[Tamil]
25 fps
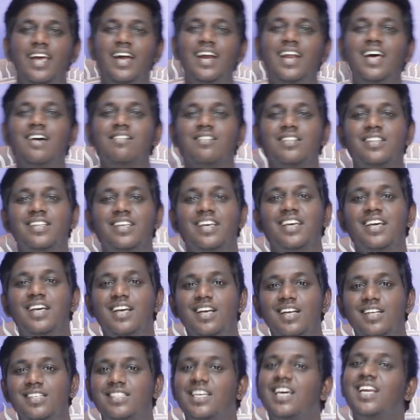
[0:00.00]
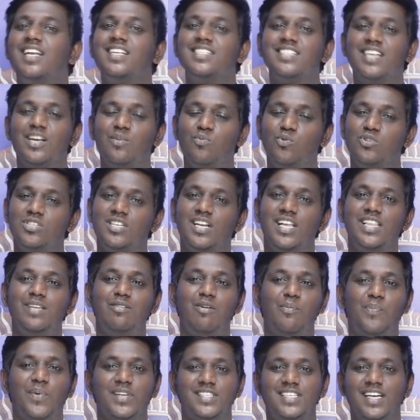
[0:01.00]
ஏன்னா வந்து சேரன் சார் மூஞ்சில்
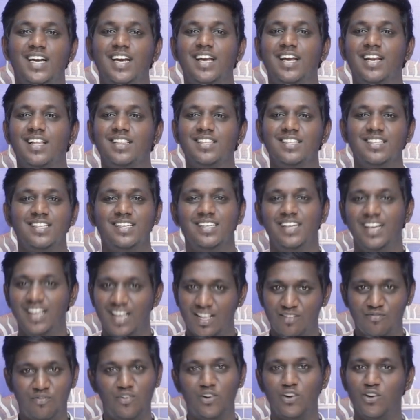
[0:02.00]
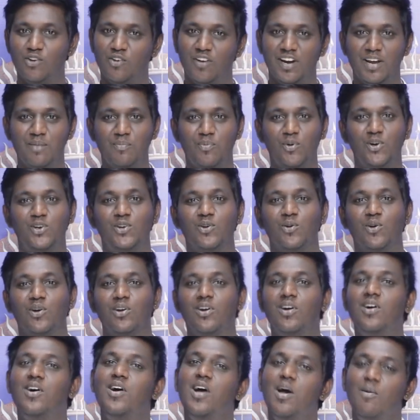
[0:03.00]
அதிகமாக பச்சை கலர் இருந்தது ஃபோட்டோ வேணால் போட்டு
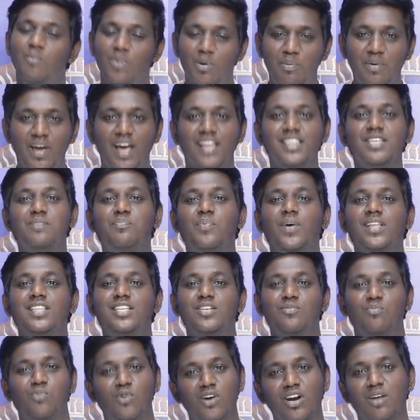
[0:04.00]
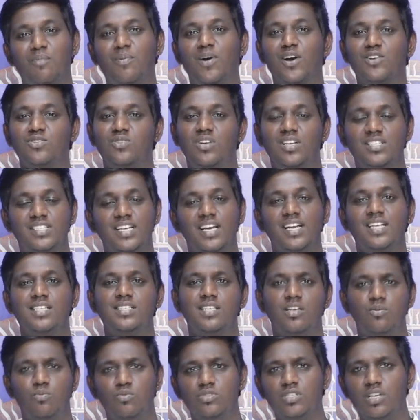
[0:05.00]
வர்றோம் மேபி அதை பார்த்துட்டு போர்டை பார்க்க சொன்னால் சேரன்
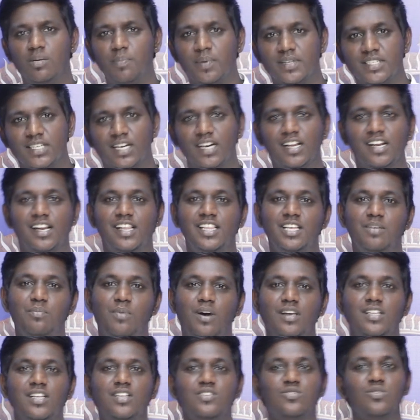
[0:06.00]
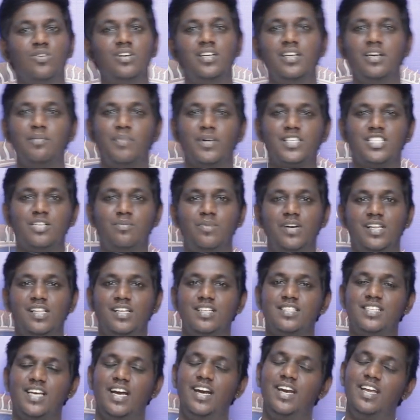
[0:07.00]
சார் மூஞ்சில் பச்சை கலர் அதிகமாகுதுன்னு சொல்லிட்டு பச்சை
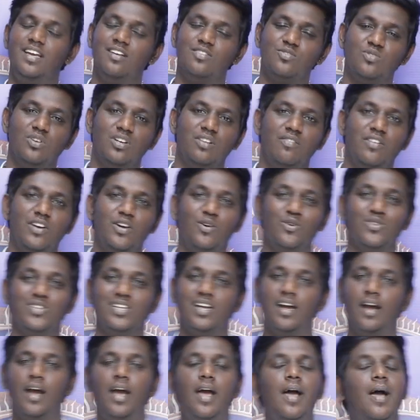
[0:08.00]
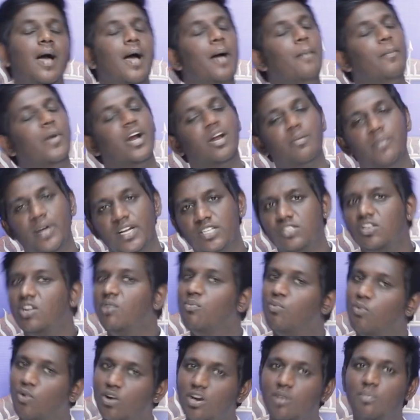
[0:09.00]
மனிதன் சாண்டிக்குன்னு சொல்லிட்டு வின்னு கொடுத்துட்டாங்க மேடம்
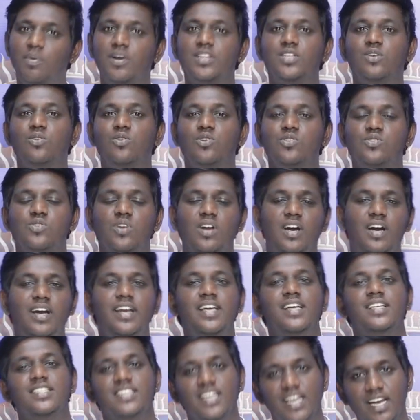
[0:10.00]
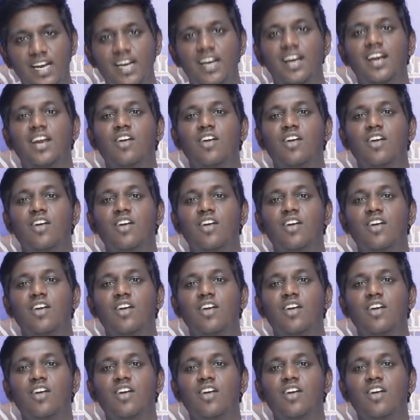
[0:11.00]
ஆக்சுவலாக போர்டை பார்த்து கொடுக்க சொன்னாங்க நீங்கள் சேரன்